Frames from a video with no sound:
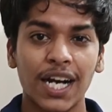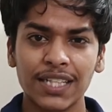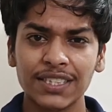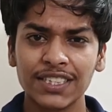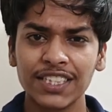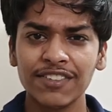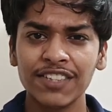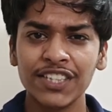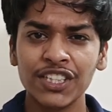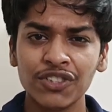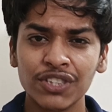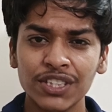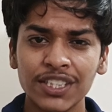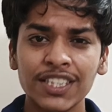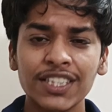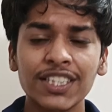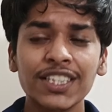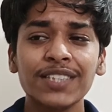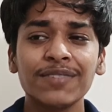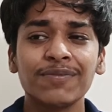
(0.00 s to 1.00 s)
आज की वीडियो
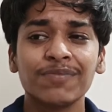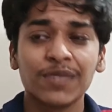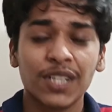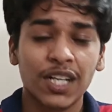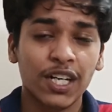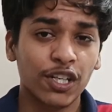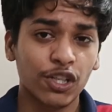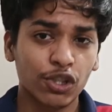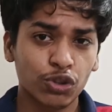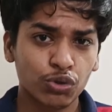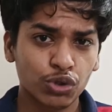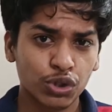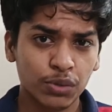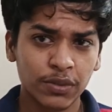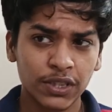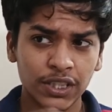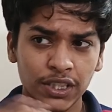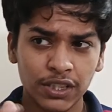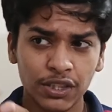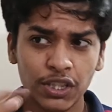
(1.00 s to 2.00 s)
इतनी थी अगर कुछ
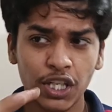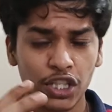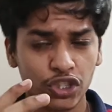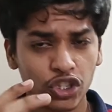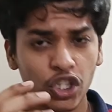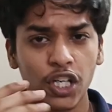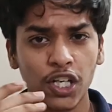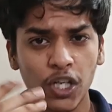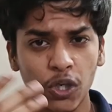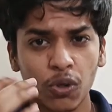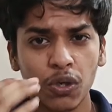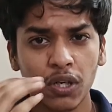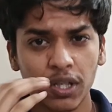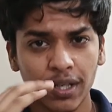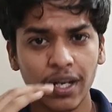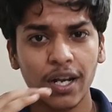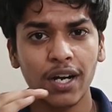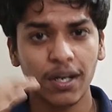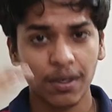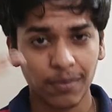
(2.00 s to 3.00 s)
भी ऐसा लगा हो
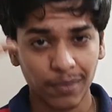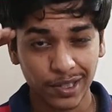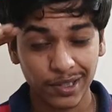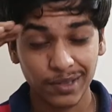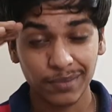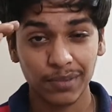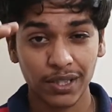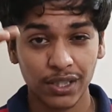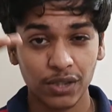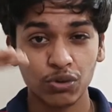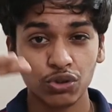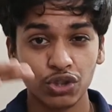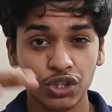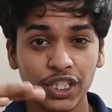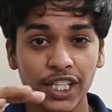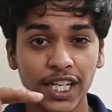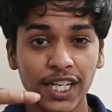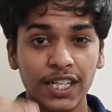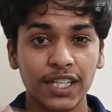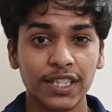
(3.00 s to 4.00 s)
कि हाँ भाई मैंने कुछ
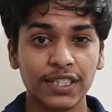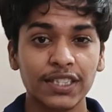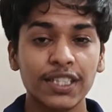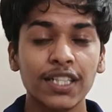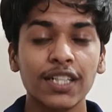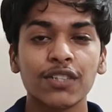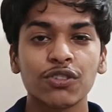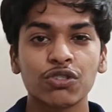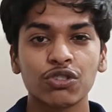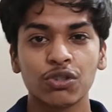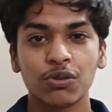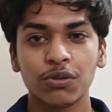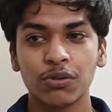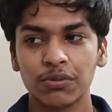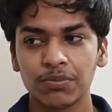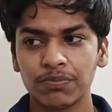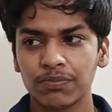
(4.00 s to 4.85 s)
क्रैक कर दिया तो